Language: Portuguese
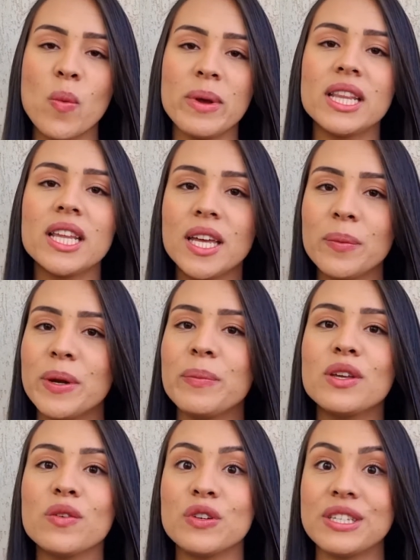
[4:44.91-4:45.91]
comenta aqui pra
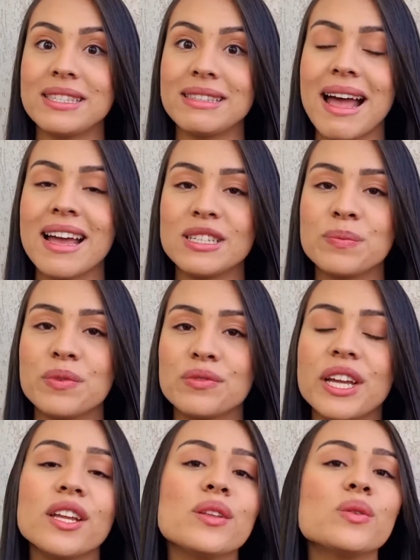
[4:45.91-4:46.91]
mim que eu vou estar
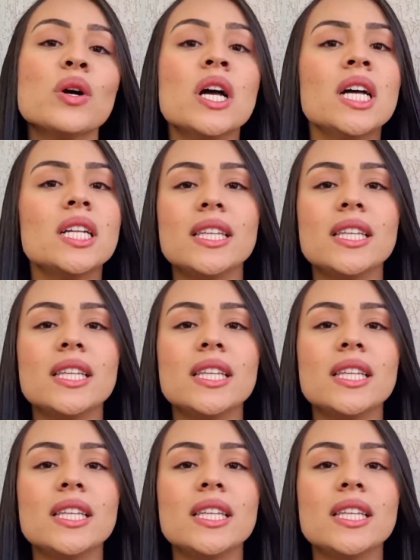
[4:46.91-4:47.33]
respondendo.